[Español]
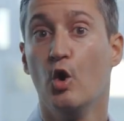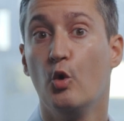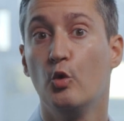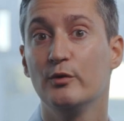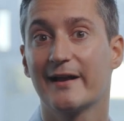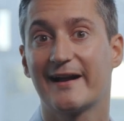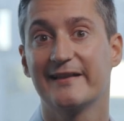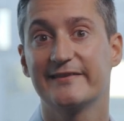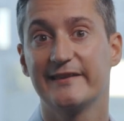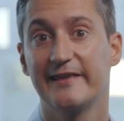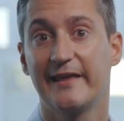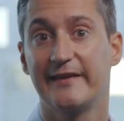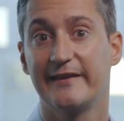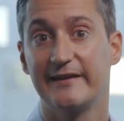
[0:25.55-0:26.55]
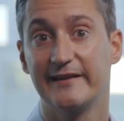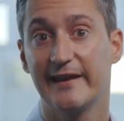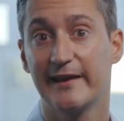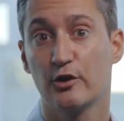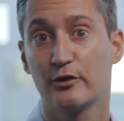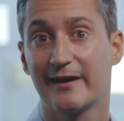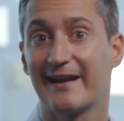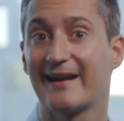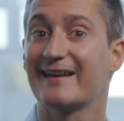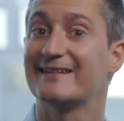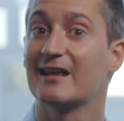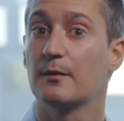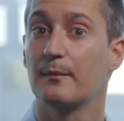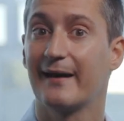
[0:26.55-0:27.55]
una cantidad de dinero que
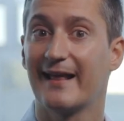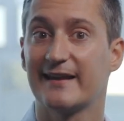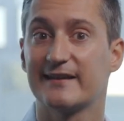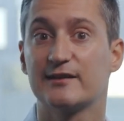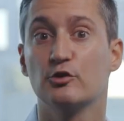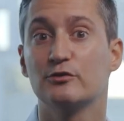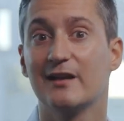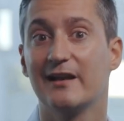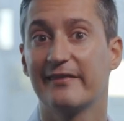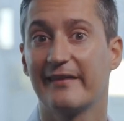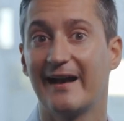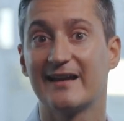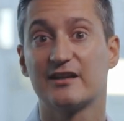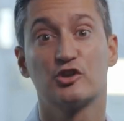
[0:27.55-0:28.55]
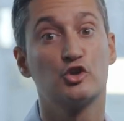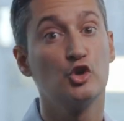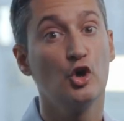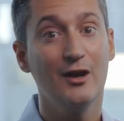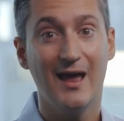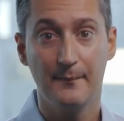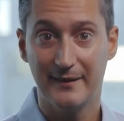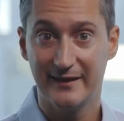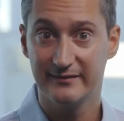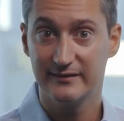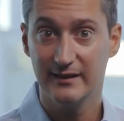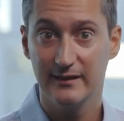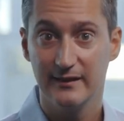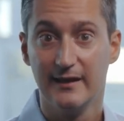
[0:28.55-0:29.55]
reservarás y utilizarás
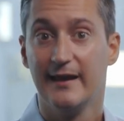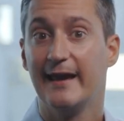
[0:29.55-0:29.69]
solamente